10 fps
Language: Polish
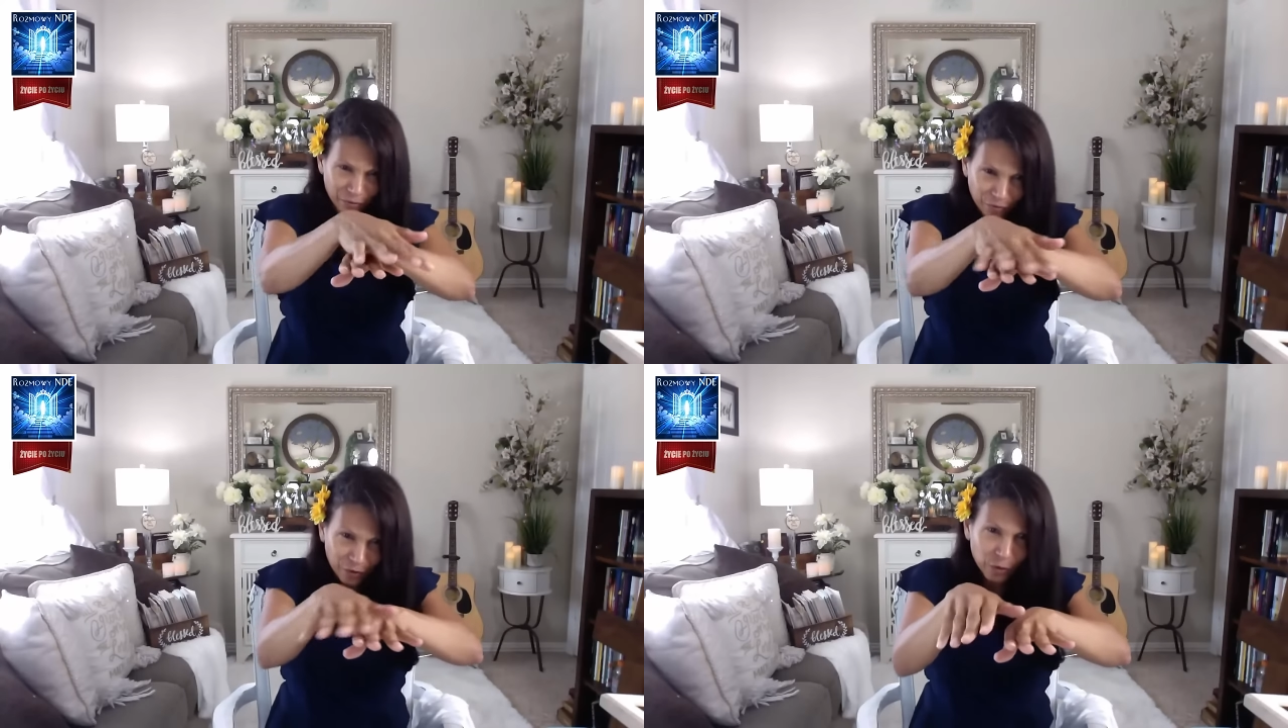
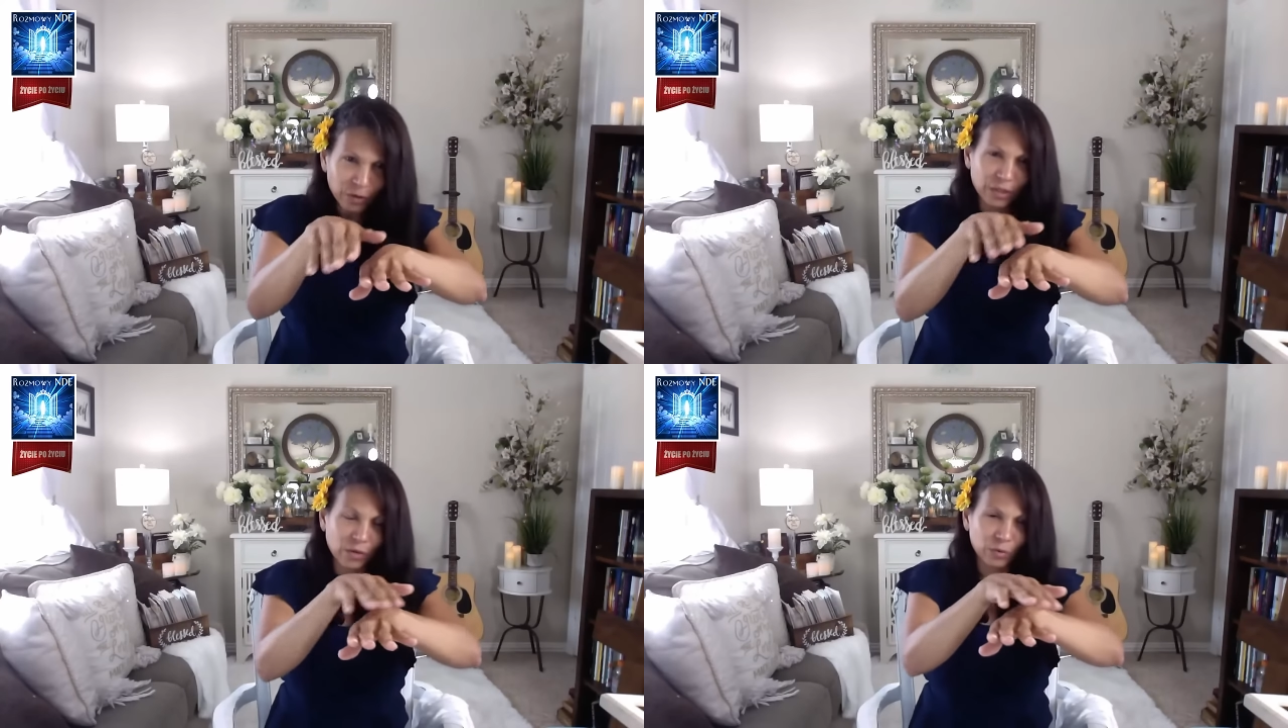że to były
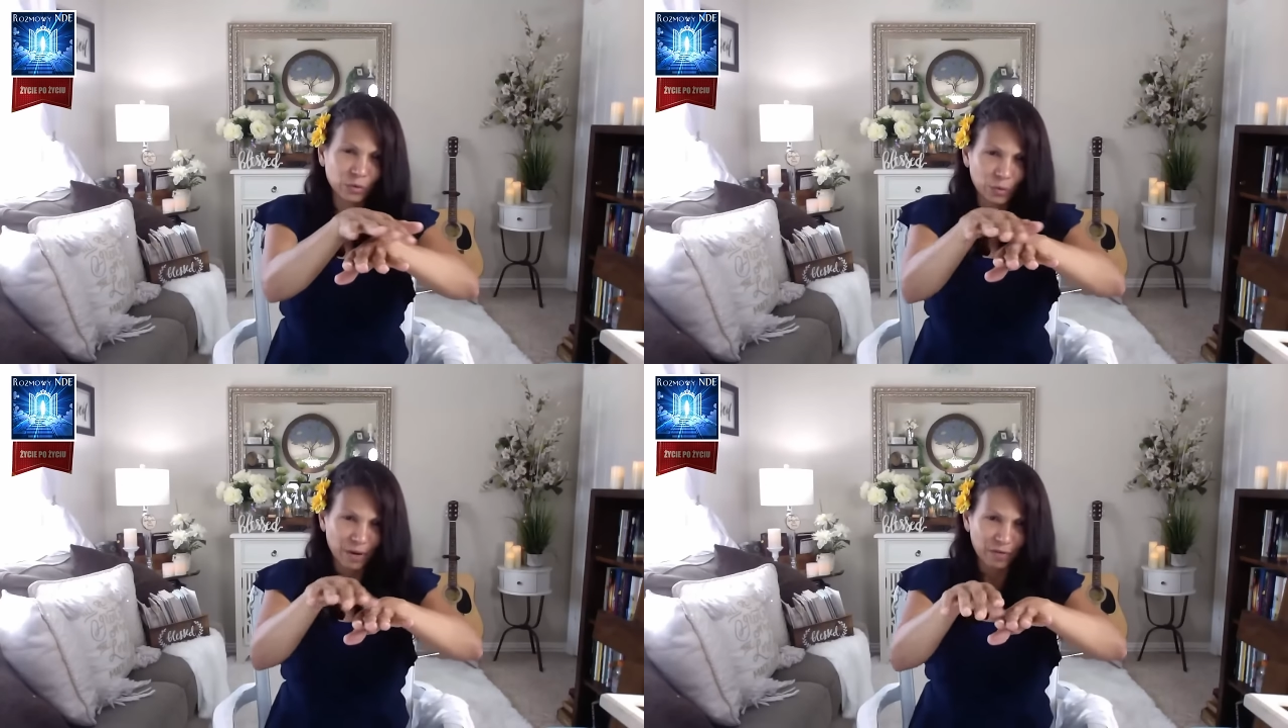moje
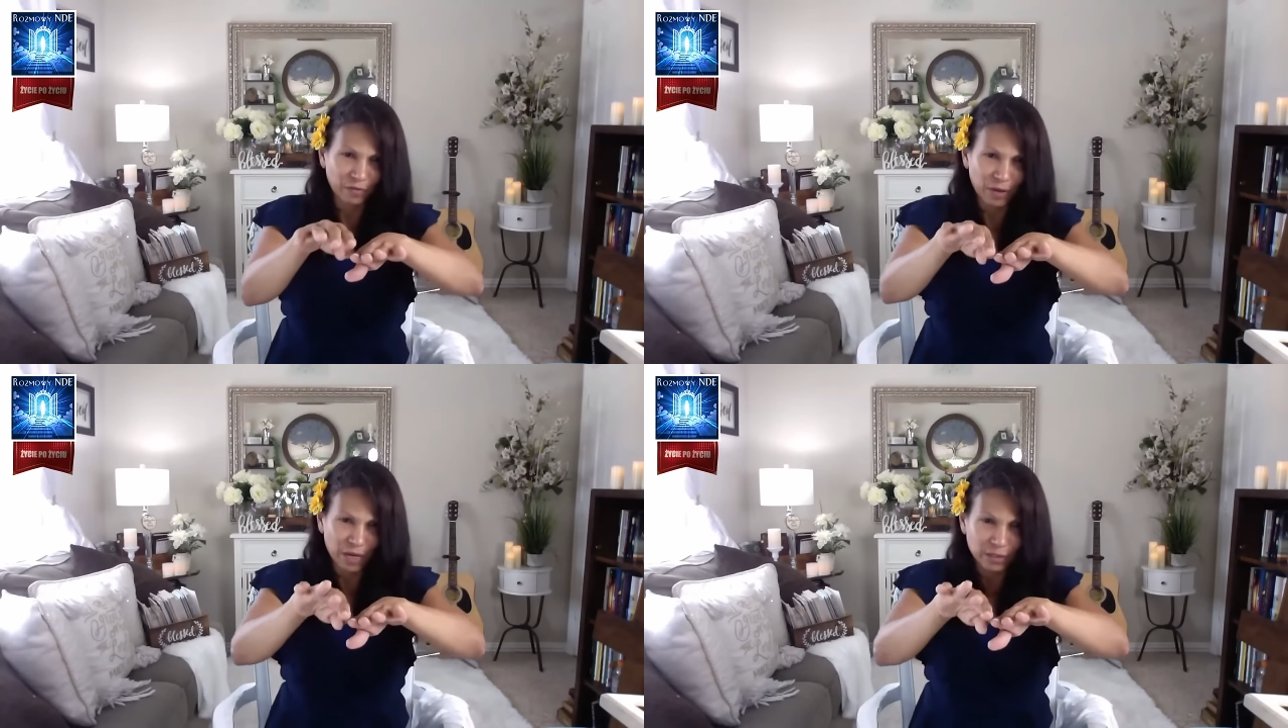nogi i
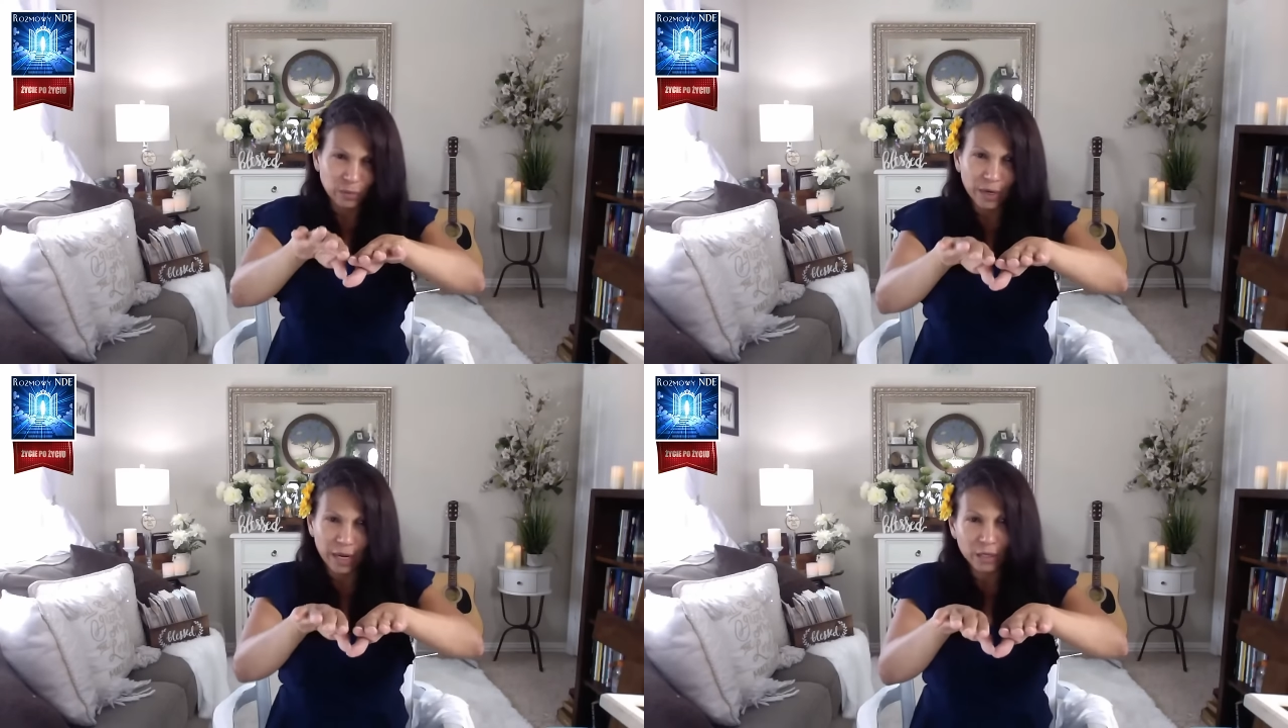kiedy
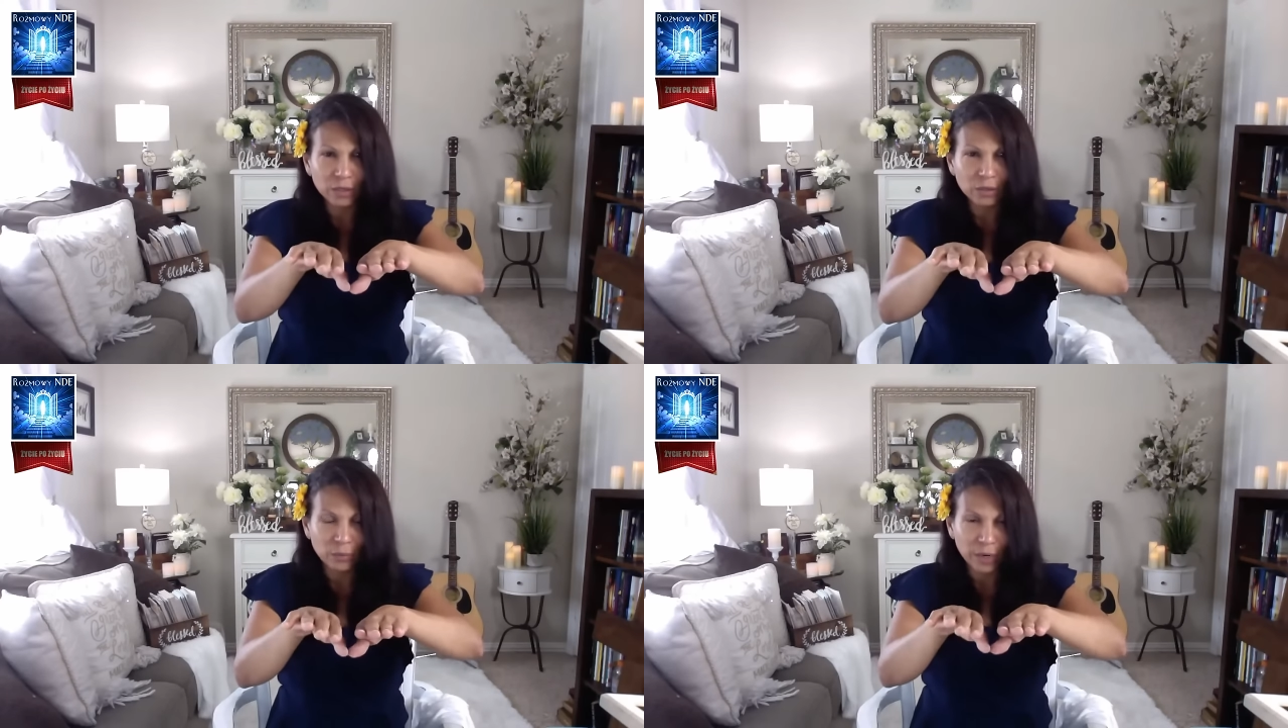patrzyłam, to
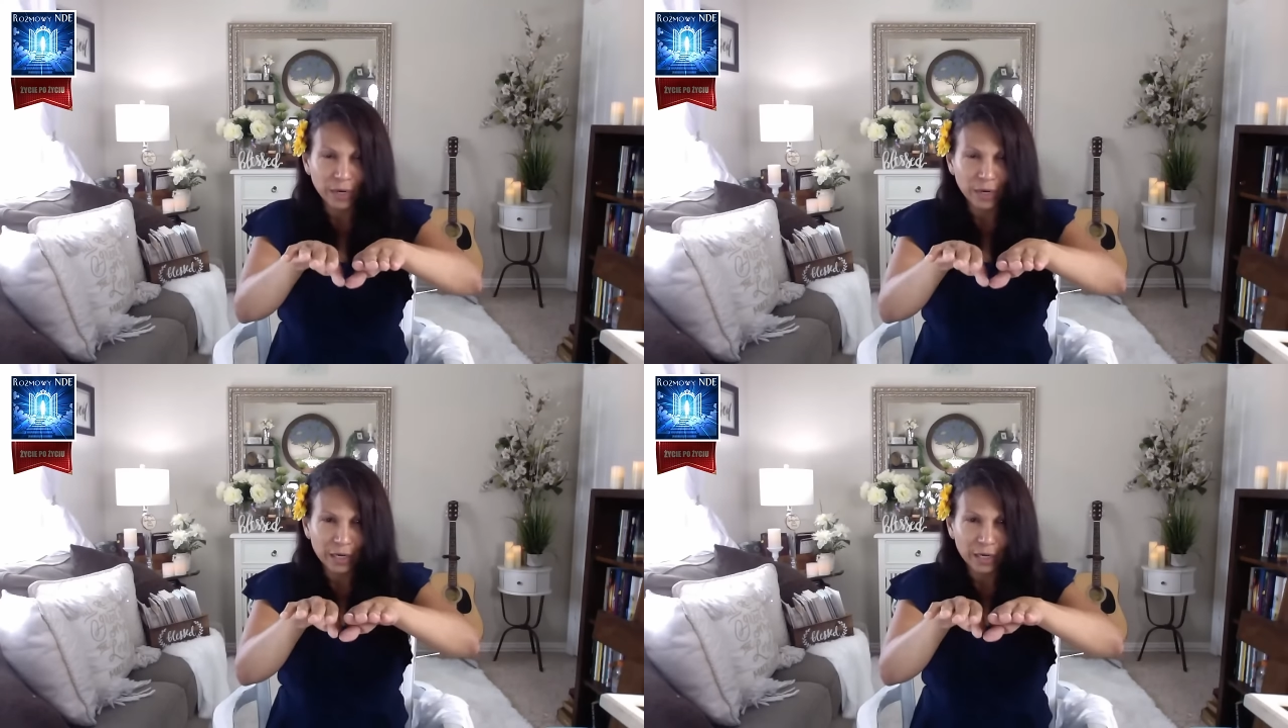moje
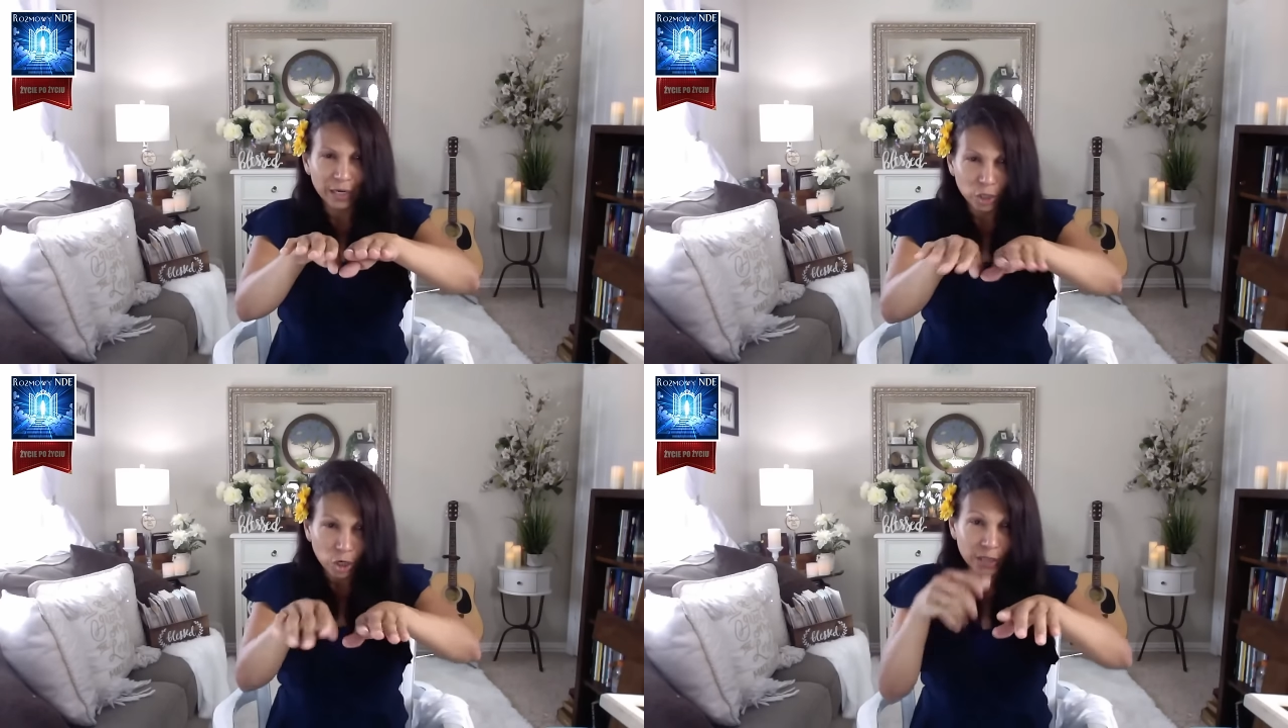oczy
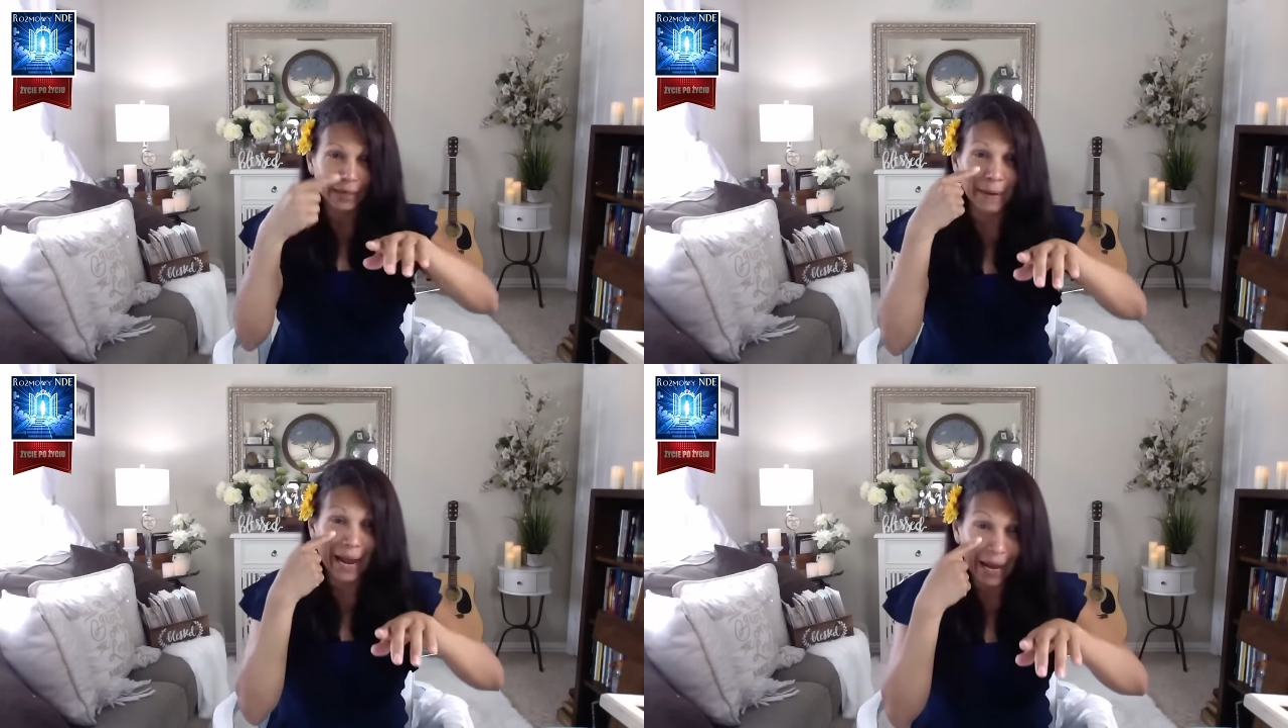nadal były
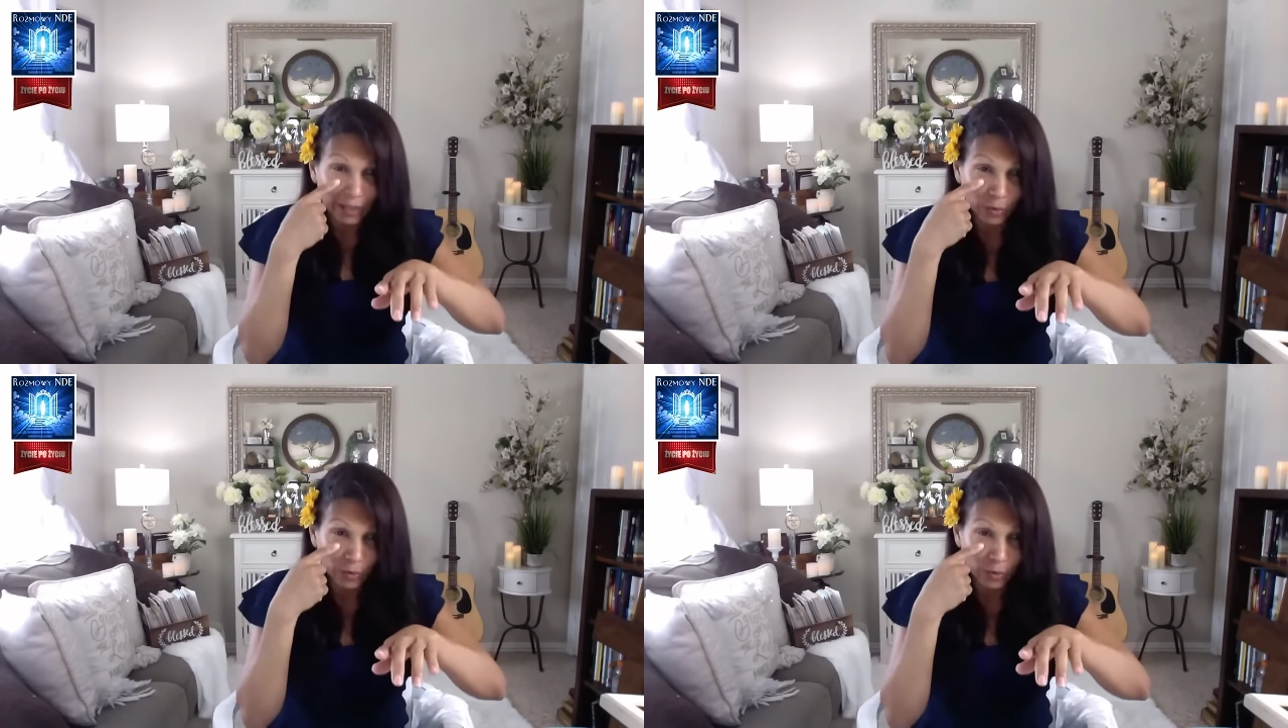
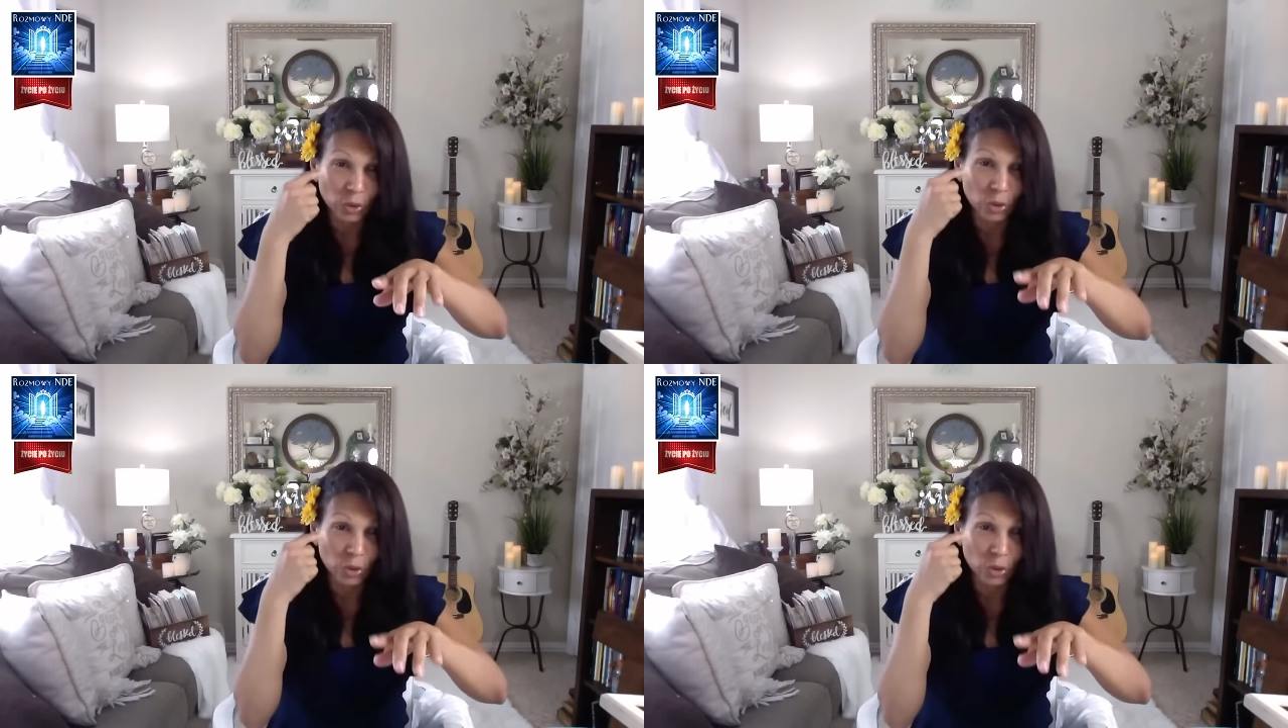zamknięte,